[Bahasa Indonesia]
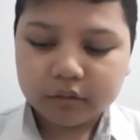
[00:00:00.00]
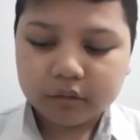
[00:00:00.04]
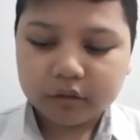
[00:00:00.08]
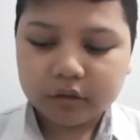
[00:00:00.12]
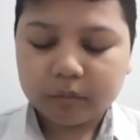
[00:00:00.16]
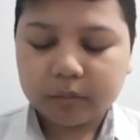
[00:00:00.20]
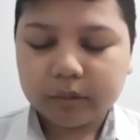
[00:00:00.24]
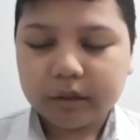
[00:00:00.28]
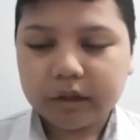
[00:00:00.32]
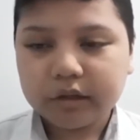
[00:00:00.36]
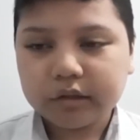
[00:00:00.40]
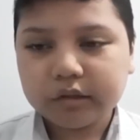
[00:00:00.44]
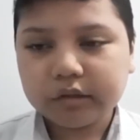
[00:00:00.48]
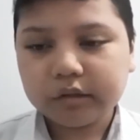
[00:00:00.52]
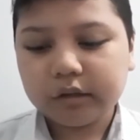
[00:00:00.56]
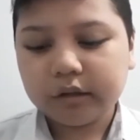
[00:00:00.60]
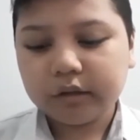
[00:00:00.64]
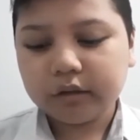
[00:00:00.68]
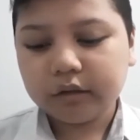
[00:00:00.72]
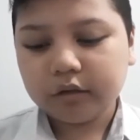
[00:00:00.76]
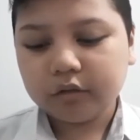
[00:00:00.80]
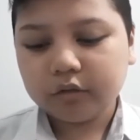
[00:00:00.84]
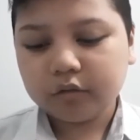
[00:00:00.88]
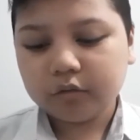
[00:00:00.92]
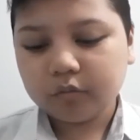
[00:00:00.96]
Keberhasilan
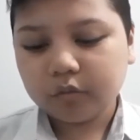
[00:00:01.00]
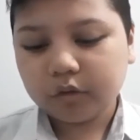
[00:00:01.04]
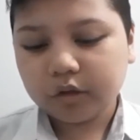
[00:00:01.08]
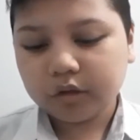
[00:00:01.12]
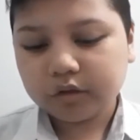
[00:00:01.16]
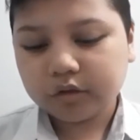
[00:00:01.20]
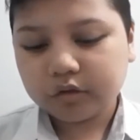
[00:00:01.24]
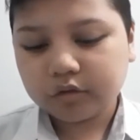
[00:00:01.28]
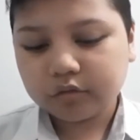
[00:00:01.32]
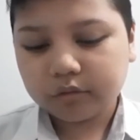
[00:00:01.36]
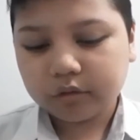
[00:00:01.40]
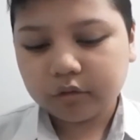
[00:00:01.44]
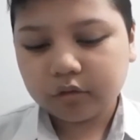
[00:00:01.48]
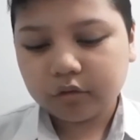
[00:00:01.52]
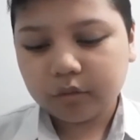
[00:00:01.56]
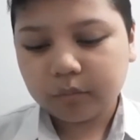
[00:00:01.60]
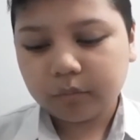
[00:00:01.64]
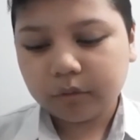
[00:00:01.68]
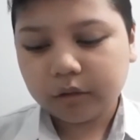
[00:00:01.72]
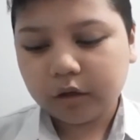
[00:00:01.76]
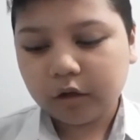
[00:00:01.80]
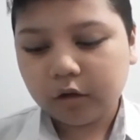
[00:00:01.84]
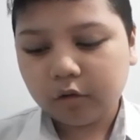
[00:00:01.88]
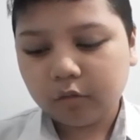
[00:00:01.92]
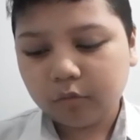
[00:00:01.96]
itu bukan sesuatu yang
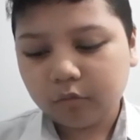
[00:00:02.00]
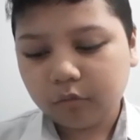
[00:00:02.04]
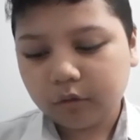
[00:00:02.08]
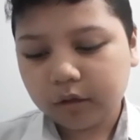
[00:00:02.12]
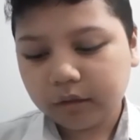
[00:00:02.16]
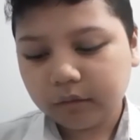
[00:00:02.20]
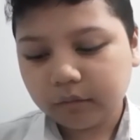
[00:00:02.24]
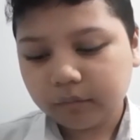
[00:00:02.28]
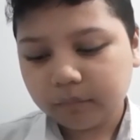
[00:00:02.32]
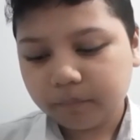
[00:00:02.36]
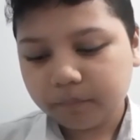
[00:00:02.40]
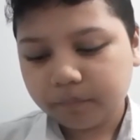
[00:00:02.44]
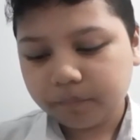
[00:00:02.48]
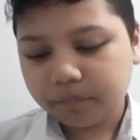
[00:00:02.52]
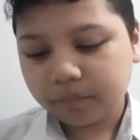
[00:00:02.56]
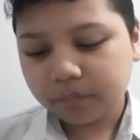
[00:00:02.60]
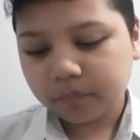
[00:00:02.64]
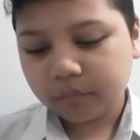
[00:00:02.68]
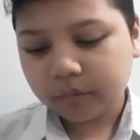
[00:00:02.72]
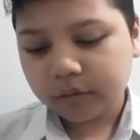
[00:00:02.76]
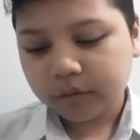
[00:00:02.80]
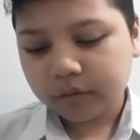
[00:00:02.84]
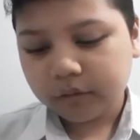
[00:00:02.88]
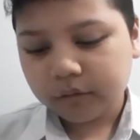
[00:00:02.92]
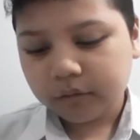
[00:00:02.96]
mengganggu
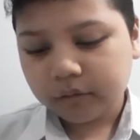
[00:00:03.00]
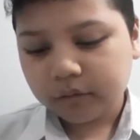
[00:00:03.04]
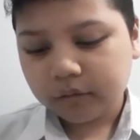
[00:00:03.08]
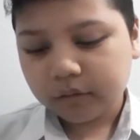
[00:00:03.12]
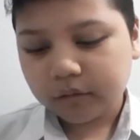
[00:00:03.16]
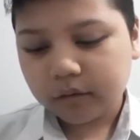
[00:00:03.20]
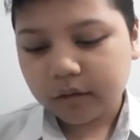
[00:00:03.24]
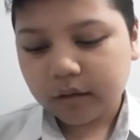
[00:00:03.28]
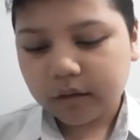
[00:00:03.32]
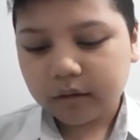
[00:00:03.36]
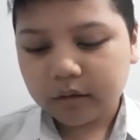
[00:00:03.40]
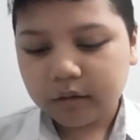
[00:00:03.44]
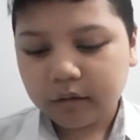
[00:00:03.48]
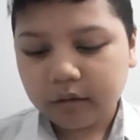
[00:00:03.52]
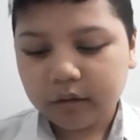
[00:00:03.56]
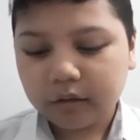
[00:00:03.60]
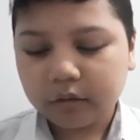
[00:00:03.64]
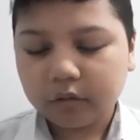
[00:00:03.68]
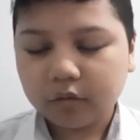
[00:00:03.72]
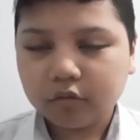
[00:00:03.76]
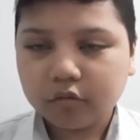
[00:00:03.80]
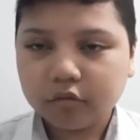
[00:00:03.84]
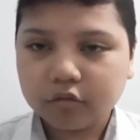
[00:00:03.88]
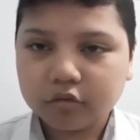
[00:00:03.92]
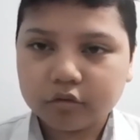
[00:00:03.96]

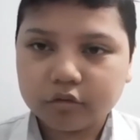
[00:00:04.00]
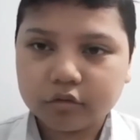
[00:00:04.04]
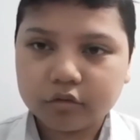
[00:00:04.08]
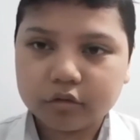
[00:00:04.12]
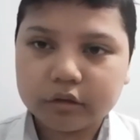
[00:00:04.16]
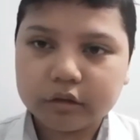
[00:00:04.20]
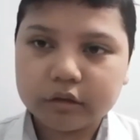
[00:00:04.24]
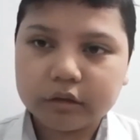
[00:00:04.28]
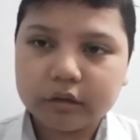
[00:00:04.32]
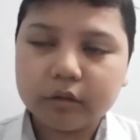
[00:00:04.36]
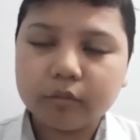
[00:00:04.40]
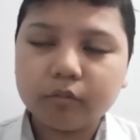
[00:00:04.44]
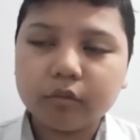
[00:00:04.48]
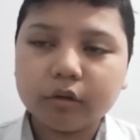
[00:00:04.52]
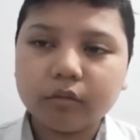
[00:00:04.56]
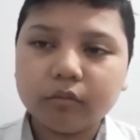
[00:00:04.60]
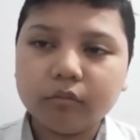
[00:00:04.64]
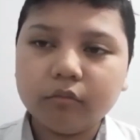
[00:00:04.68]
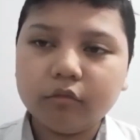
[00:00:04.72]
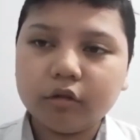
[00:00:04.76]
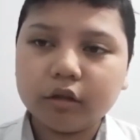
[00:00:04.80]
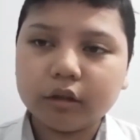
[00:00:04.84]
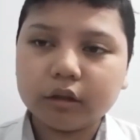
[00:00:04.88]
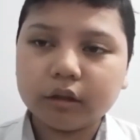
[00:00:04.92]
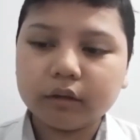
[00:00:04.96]
Keahlian khusus
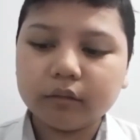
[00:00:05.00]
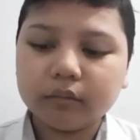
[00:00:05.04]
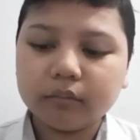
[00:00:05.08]
tiba-tiba.